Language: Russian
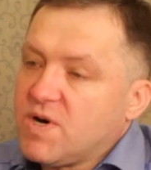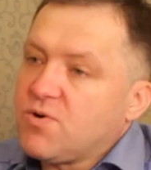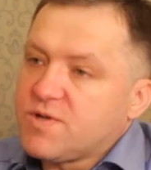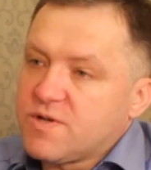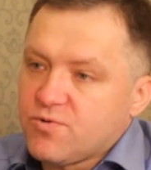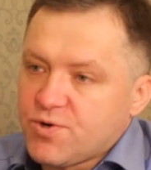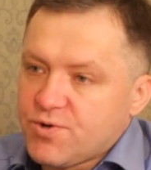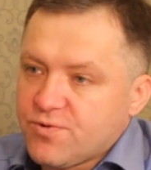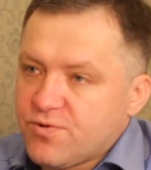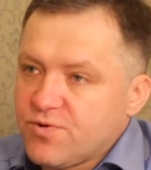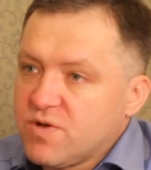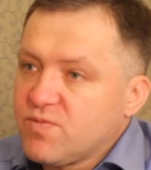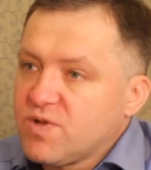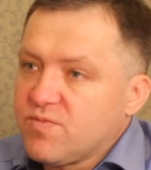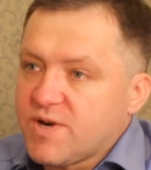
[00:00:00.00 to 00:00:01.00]
Мало того, что
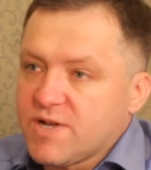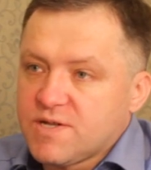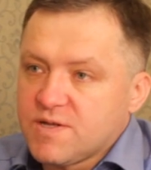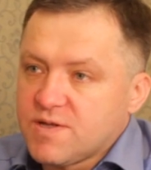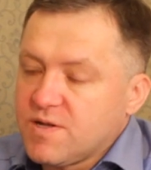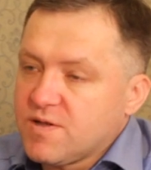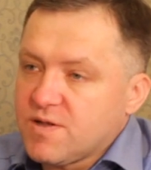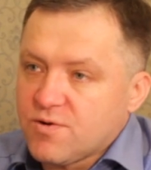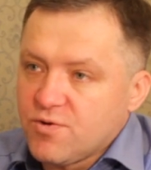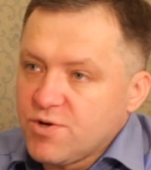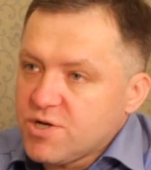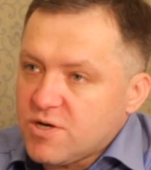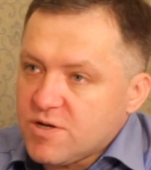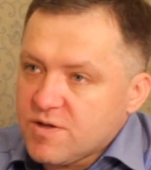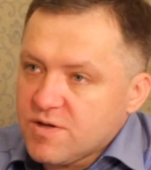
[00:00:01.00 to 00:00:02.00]
судебные процессы не
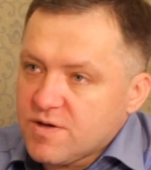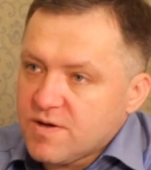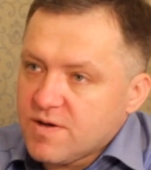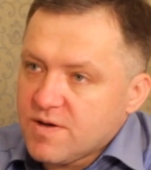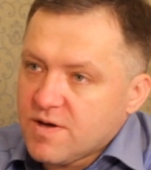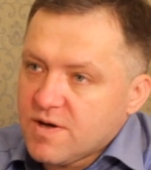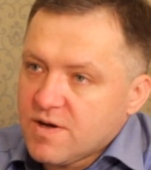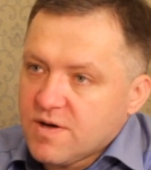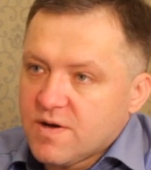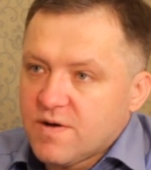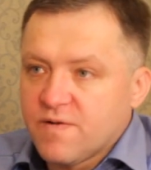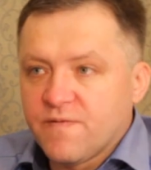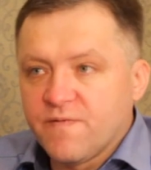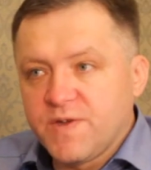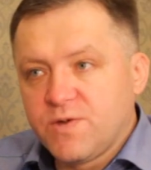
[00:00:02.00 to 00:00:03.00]
закончились,
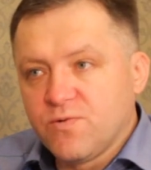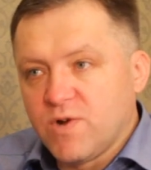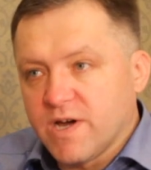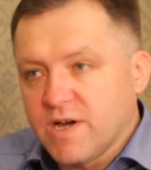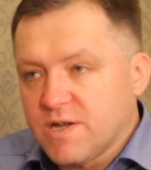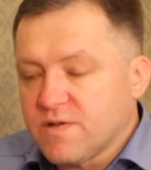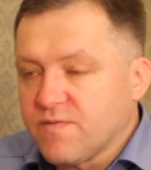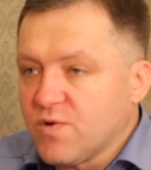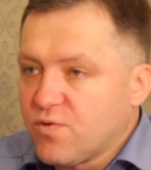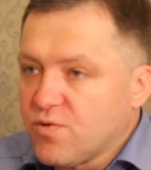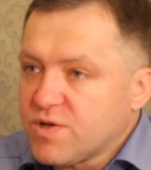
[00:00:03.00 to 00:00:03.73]
в июле этого